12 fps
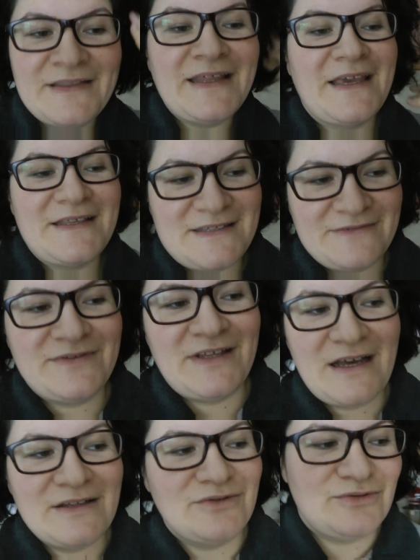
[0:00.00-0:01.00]
native,
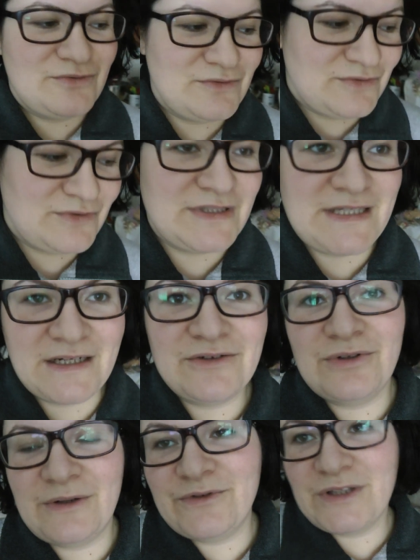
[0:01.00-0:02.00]
да, те,
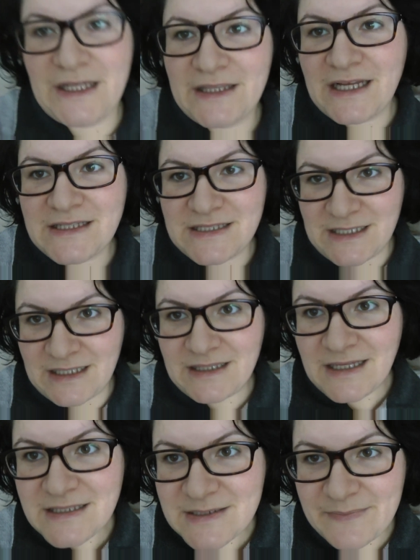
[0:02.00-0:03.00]
которые вот канадцы,
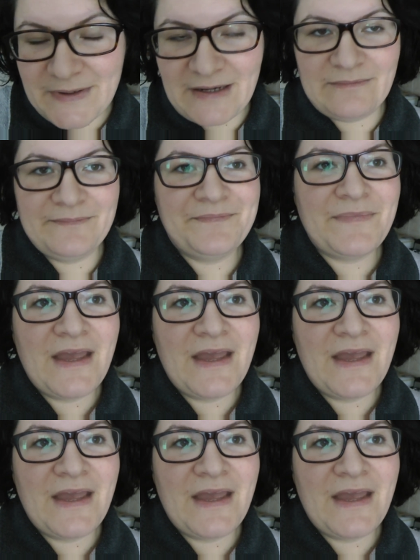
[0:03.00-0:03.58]
канадцы прям,